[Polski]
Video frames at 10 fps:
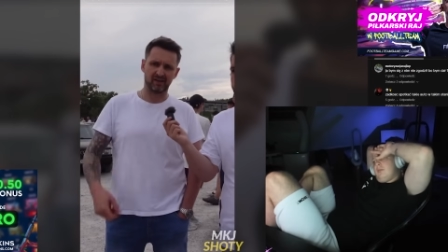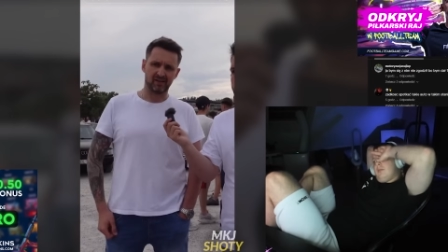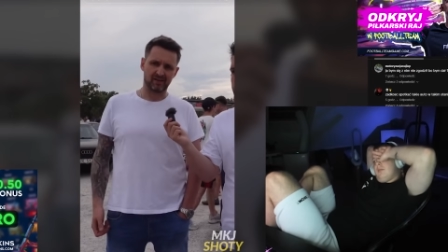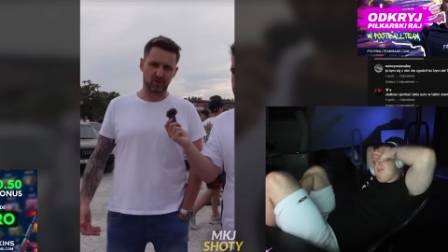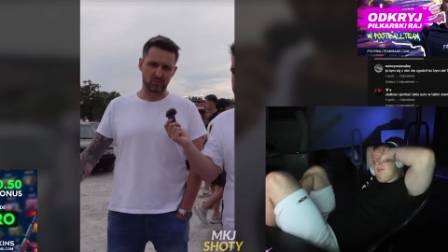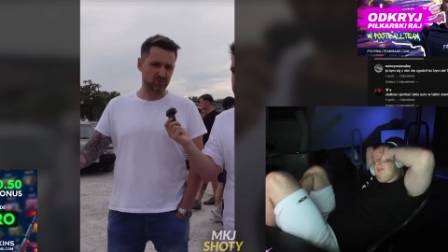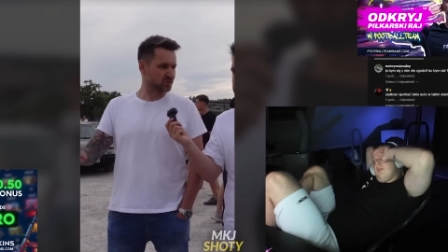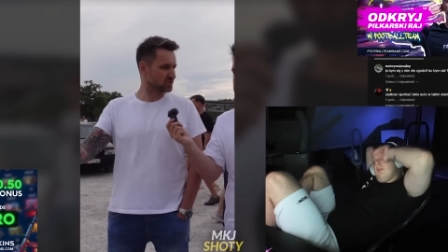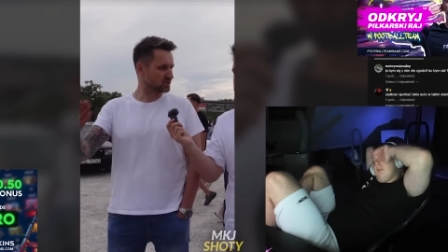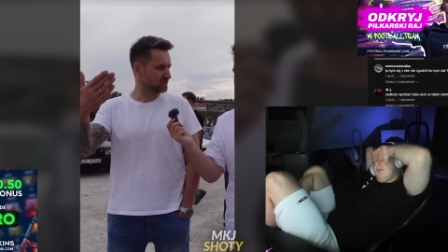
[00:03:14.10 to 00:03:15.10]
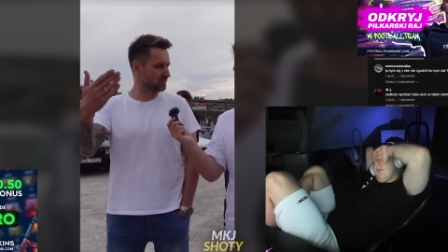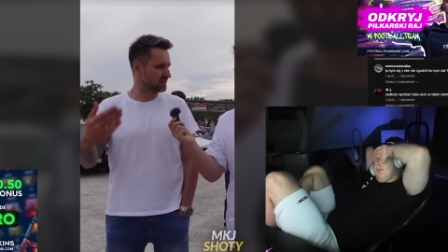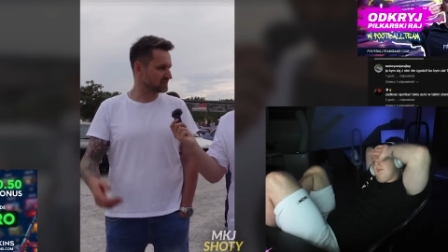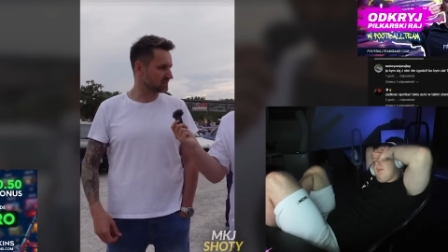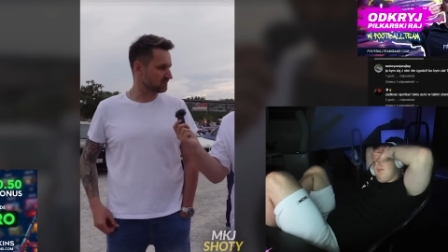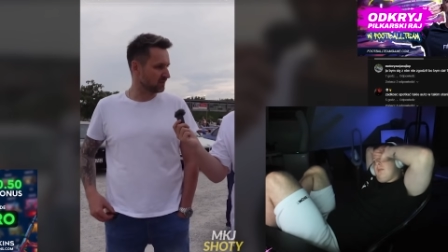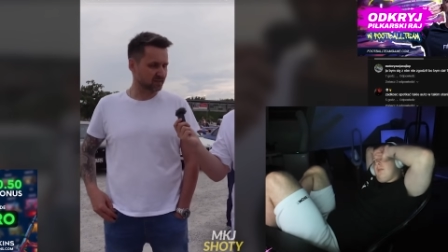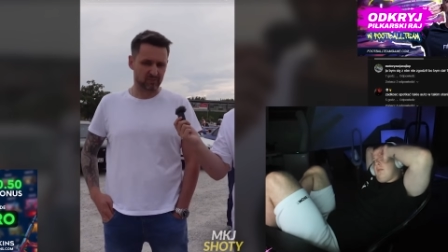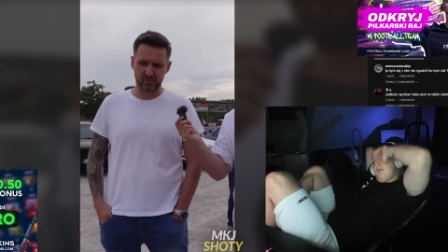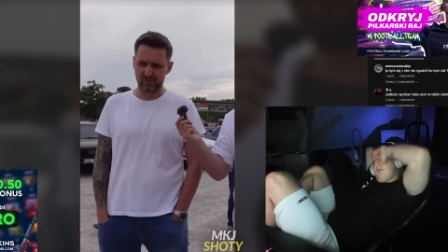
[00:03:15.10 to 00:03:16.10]
B. Jak opuścisz szyby, jest
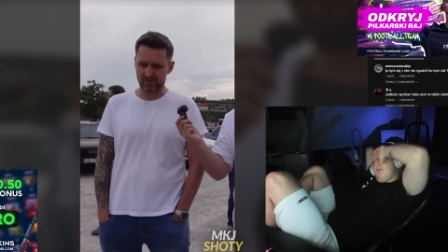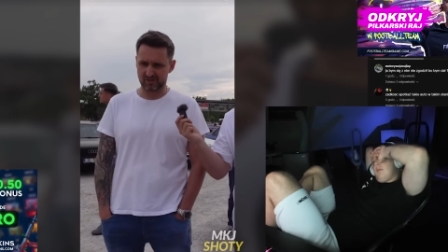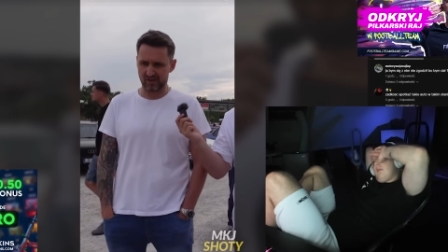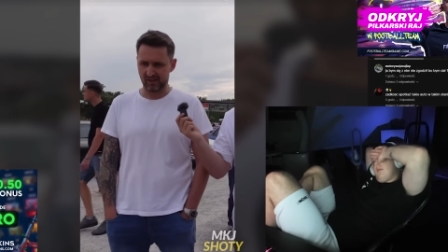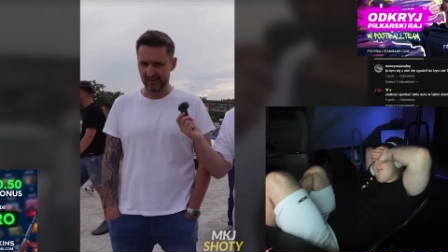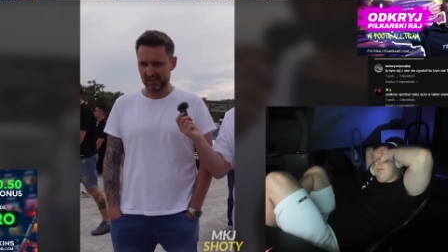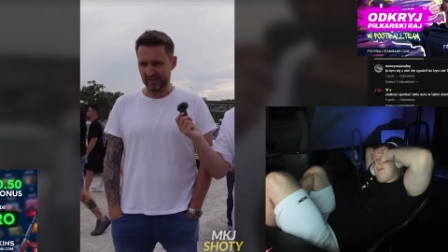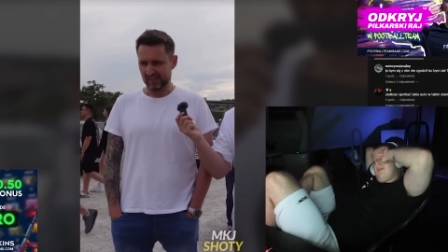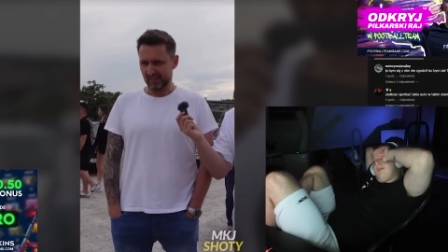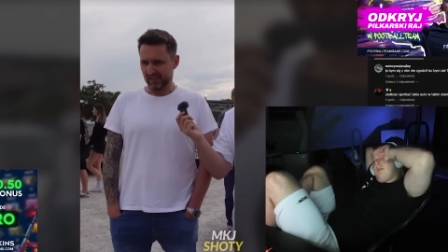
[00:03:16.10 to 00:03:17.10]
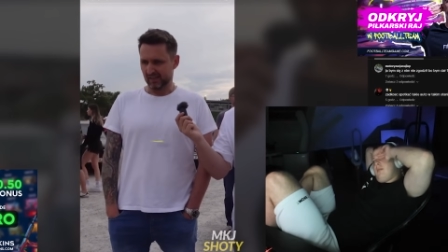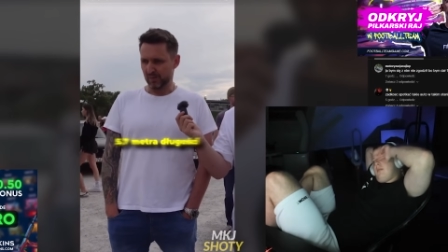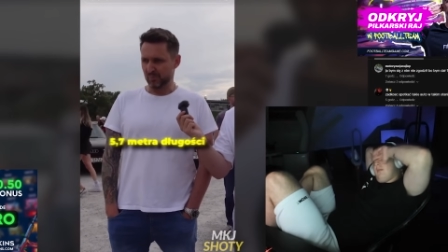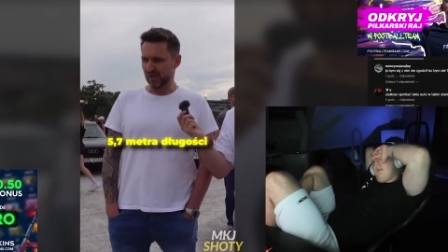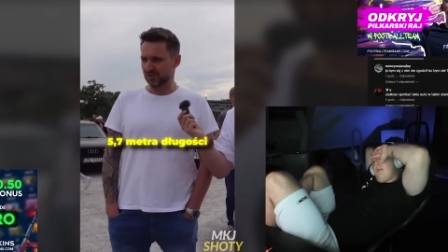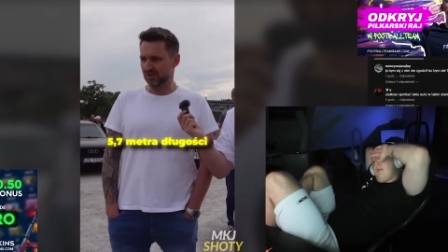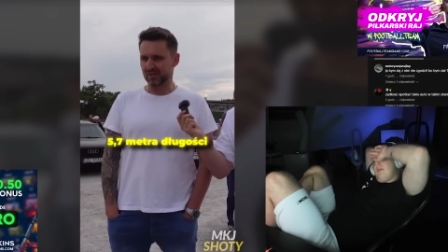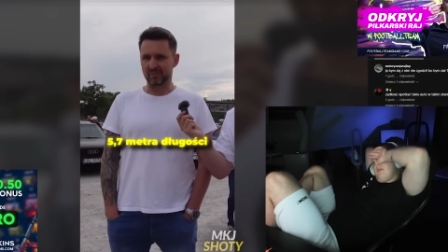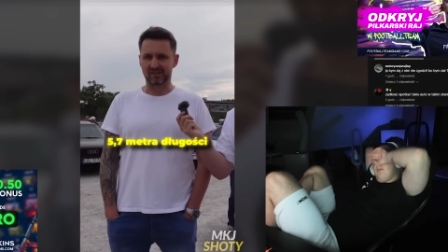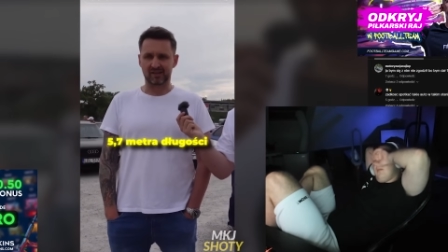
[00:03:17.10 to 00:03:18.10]
gładka powierzchnia.
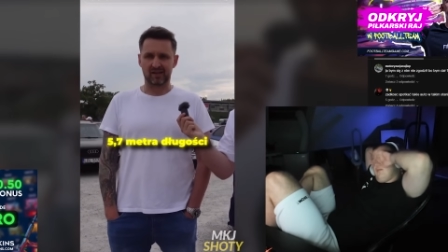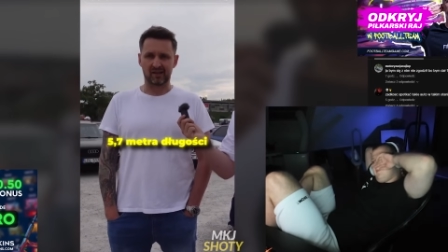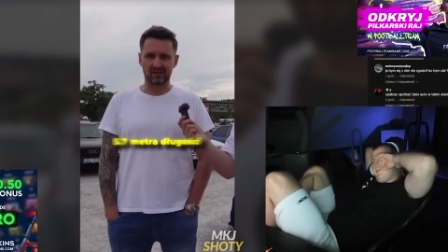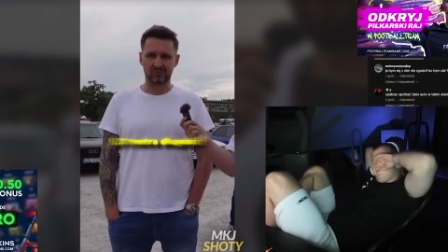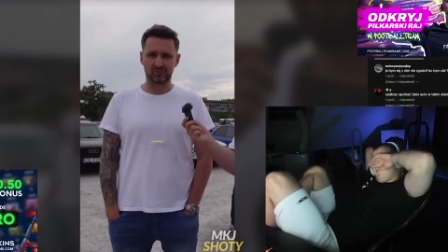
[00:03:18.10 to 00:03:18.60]
5,7 e, metra